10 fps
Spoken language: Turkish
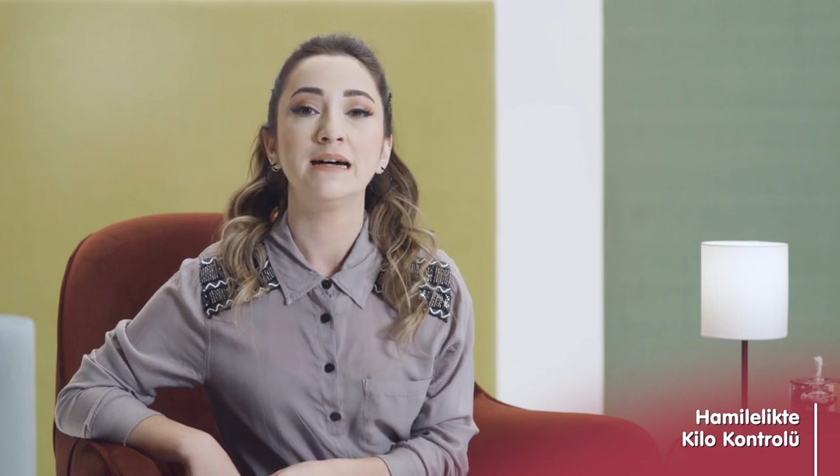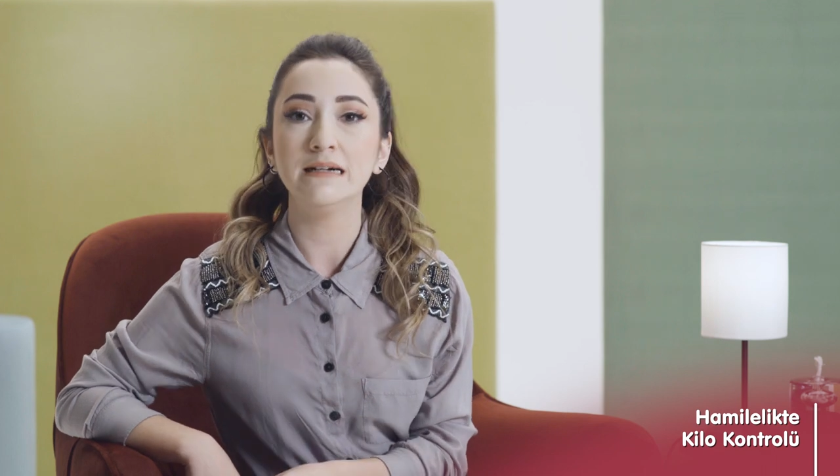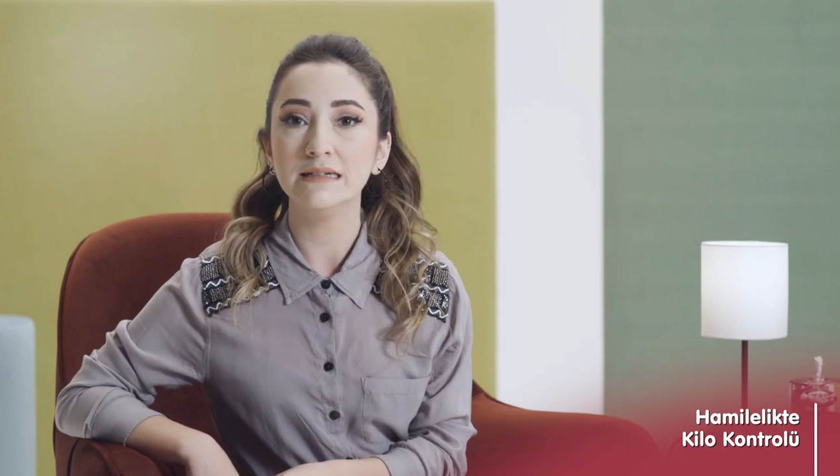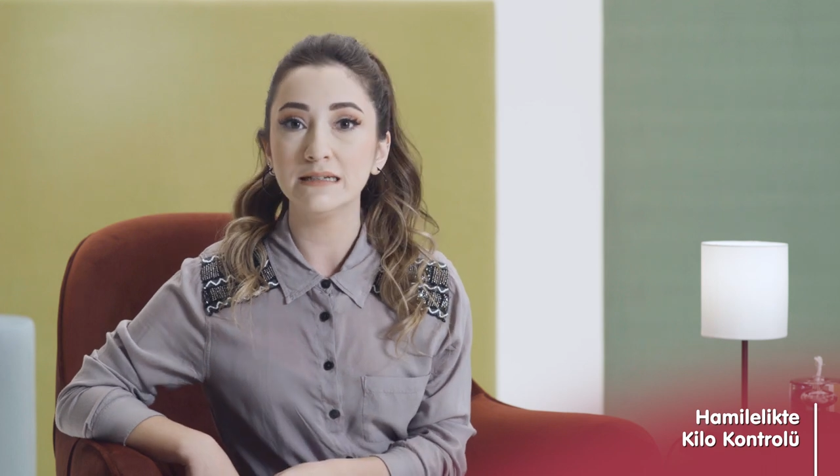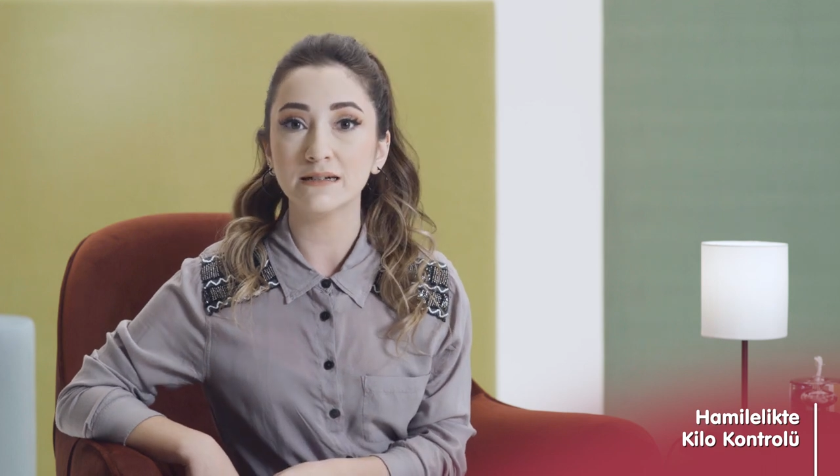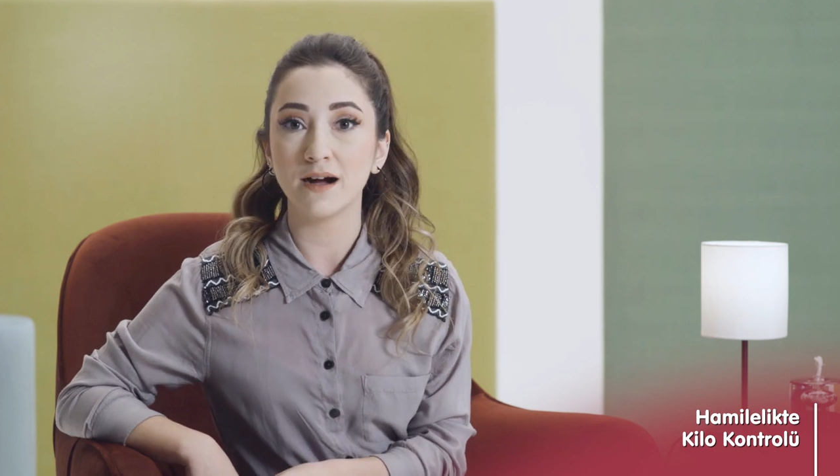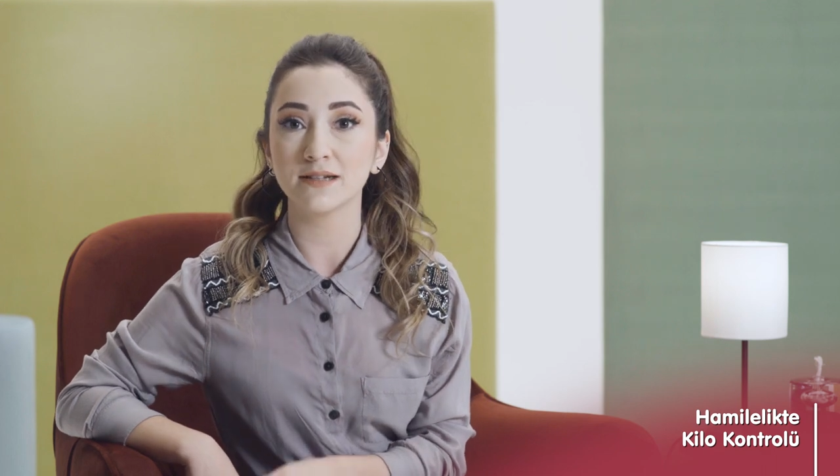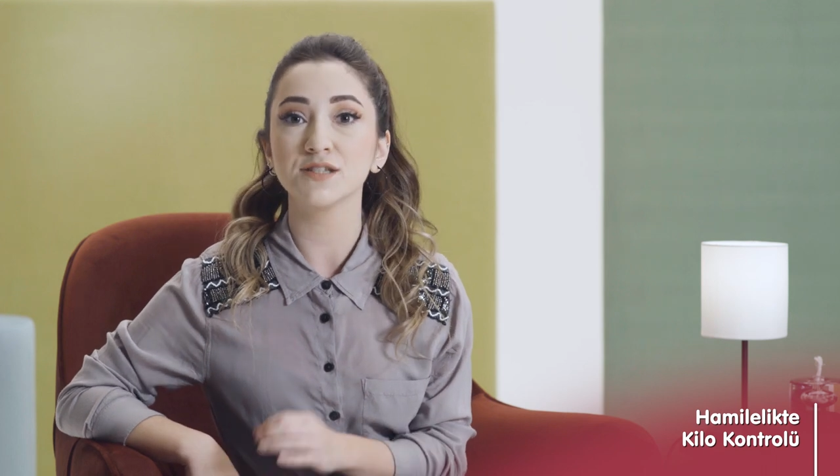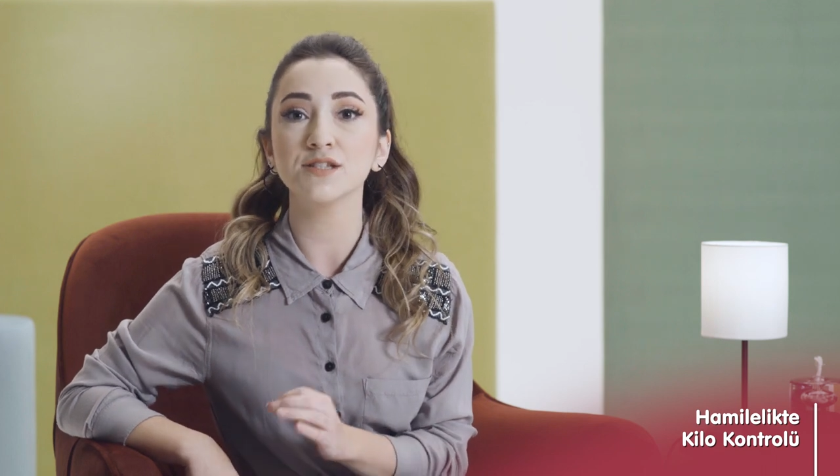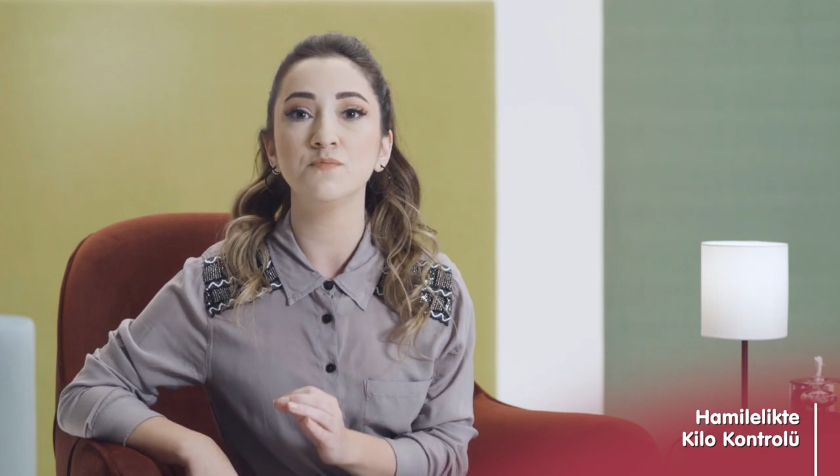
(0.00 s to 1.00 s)
ağırlık
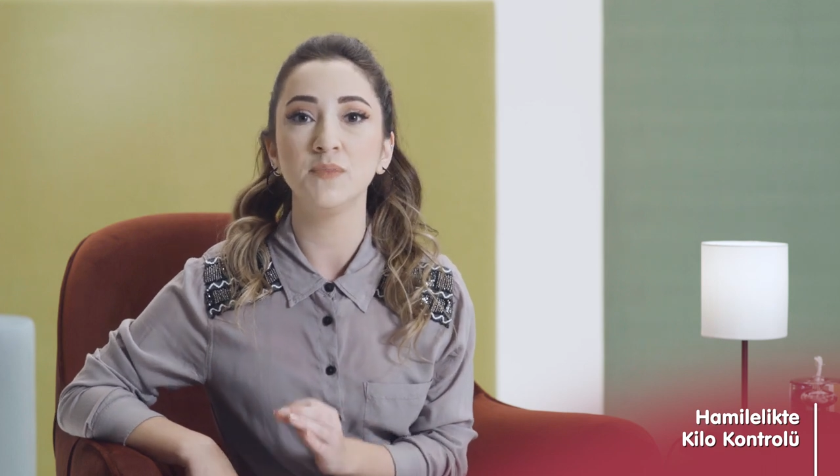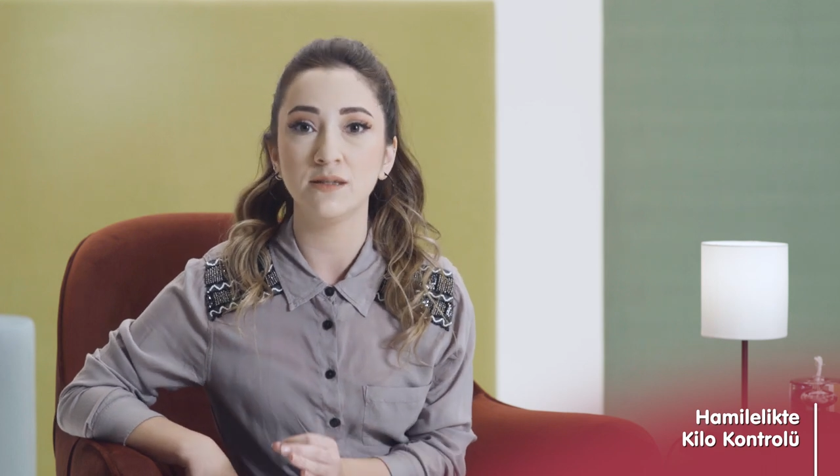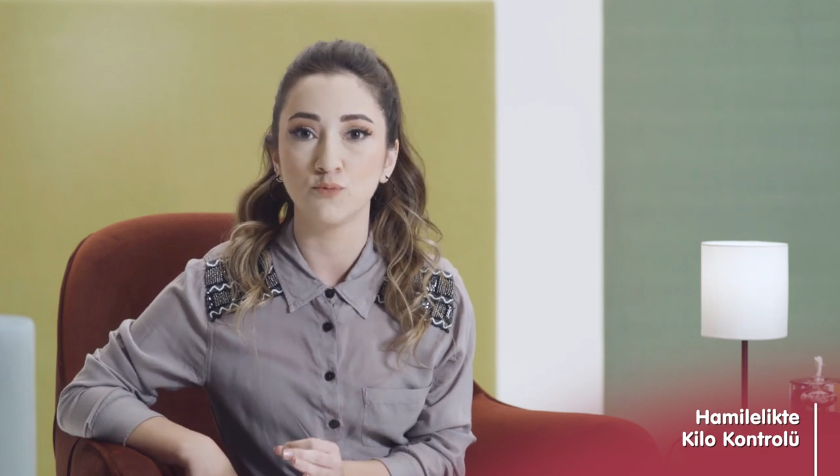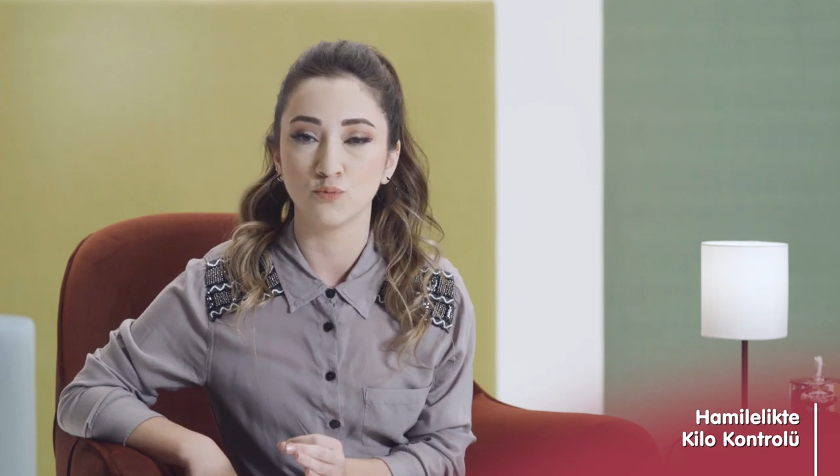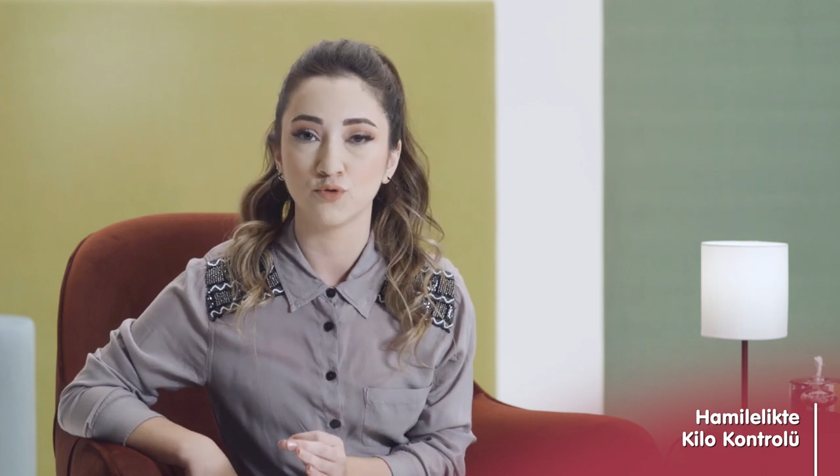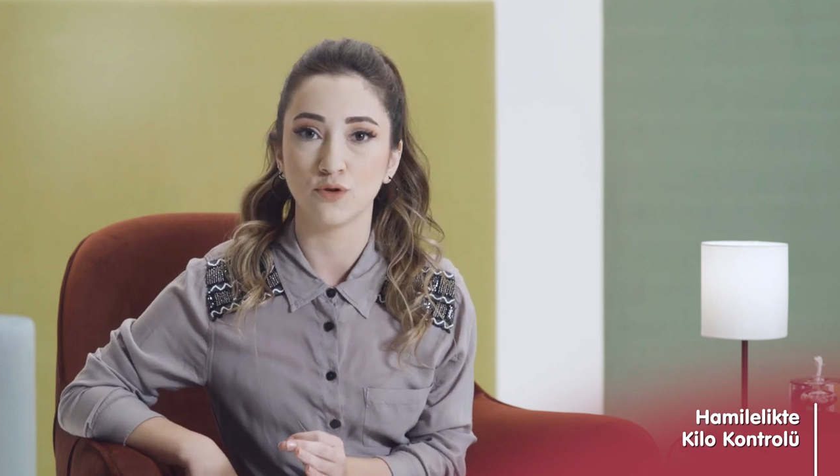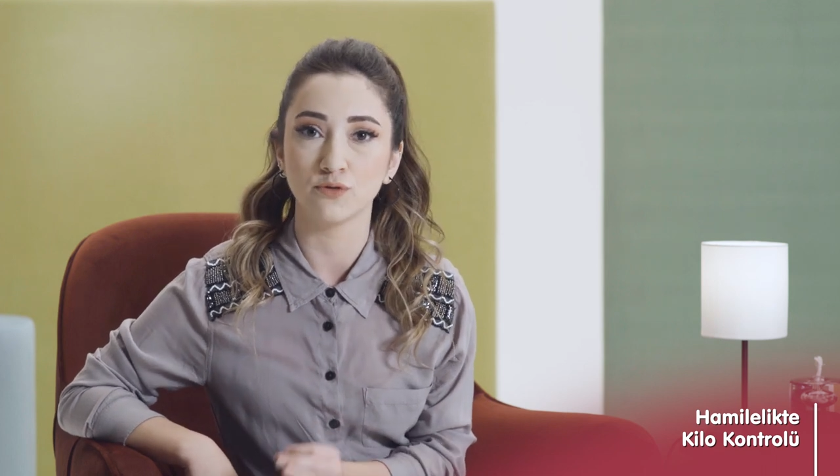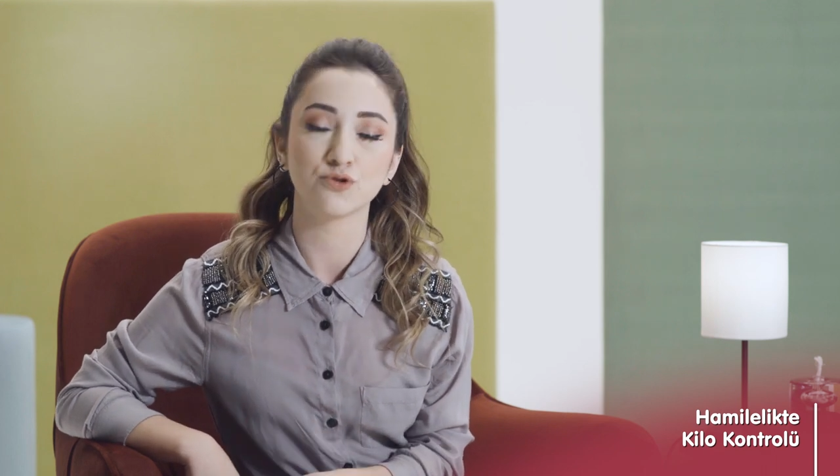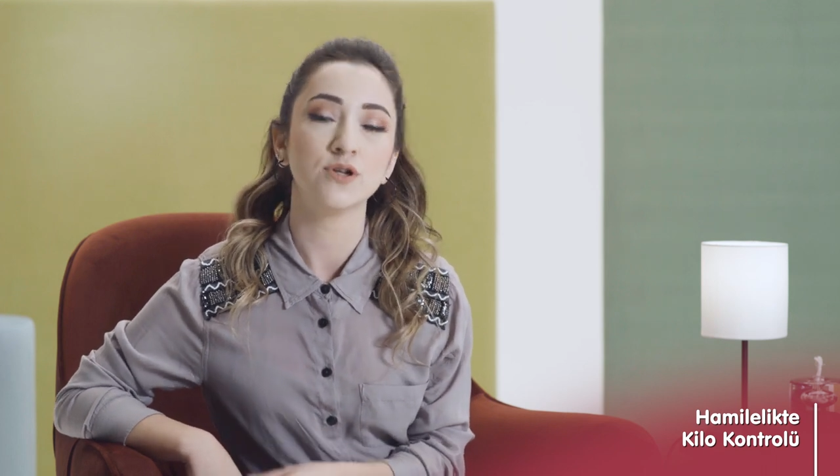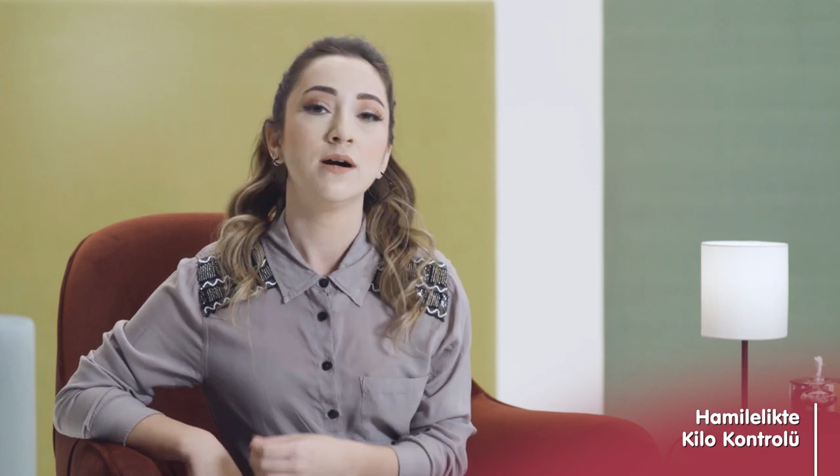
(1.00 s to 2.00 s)
artışı minimumda
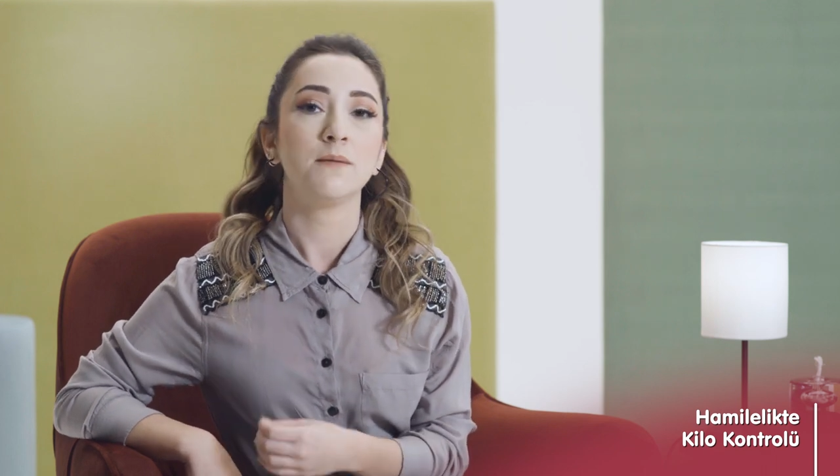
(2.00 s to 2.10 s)
olur.